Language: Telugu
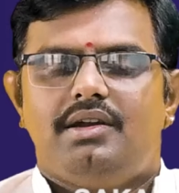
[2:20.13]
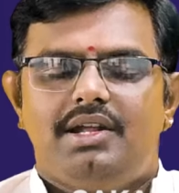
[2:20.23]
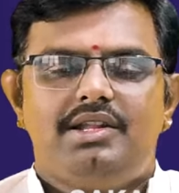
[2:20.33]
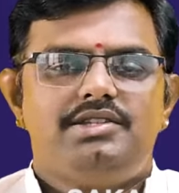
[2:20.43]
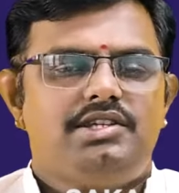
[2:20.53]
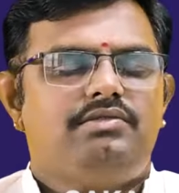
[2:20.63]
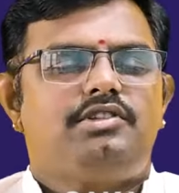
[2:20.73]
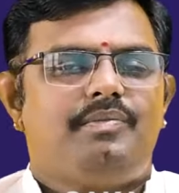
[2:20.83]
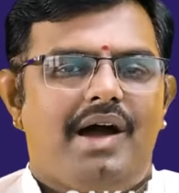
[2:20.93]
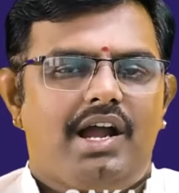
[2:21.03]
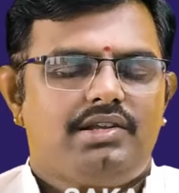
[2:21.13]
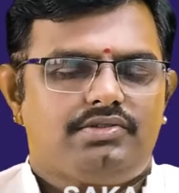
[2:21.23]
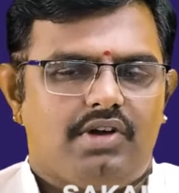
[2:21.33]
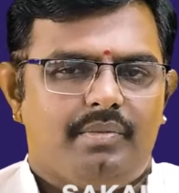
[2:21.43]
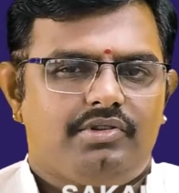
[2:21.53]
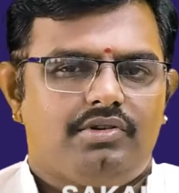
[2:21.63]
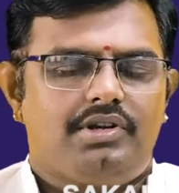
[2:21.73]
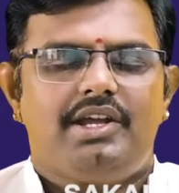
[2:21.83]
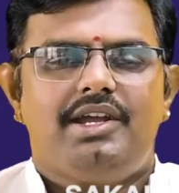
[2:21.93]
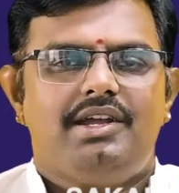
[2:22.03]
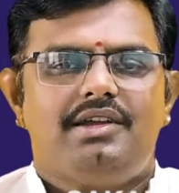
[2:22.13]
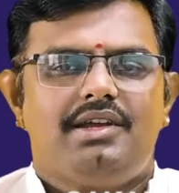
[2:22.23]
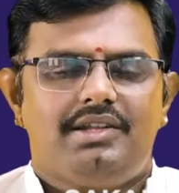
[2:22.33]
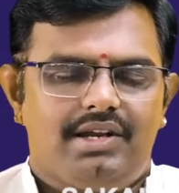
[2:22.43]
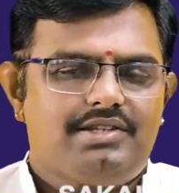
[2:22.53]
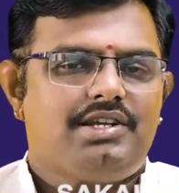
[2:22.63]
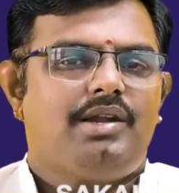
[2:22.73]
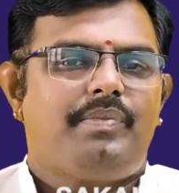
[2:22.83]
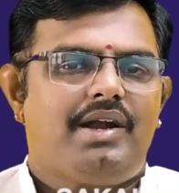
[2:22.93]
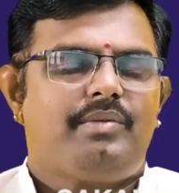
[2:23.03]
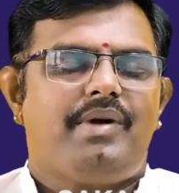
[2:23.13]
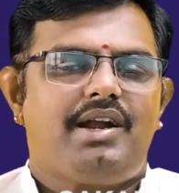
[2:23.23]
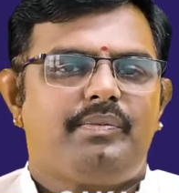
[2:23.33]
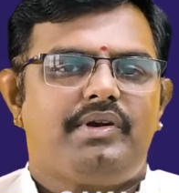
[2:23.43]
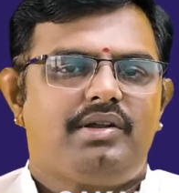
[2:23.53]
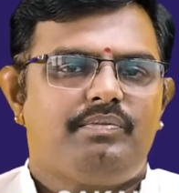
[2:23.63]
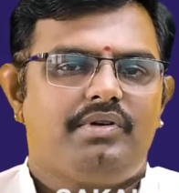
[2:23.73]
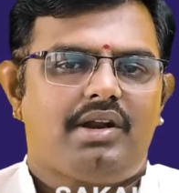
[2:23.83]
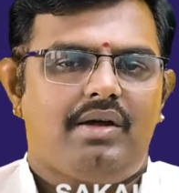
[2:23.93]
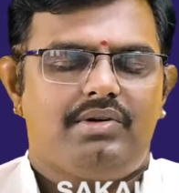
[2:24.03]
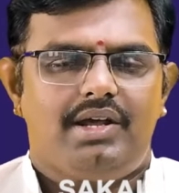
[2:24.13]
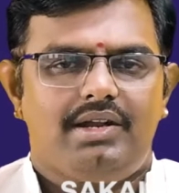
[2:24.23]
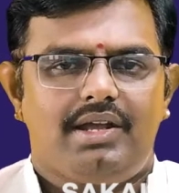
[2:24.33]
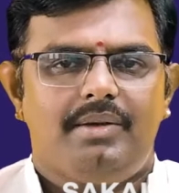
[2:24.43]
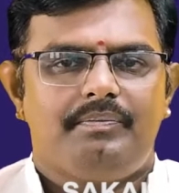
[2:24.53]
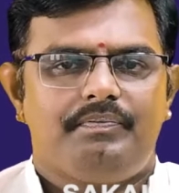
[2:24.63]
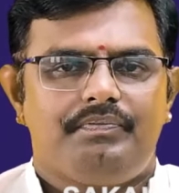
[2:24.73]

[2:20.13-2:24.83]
లేదా జీవిత భాగస్వామితోటి ఏదైనా చిన్నపాటి మాట పట్టింపులు రావడానికి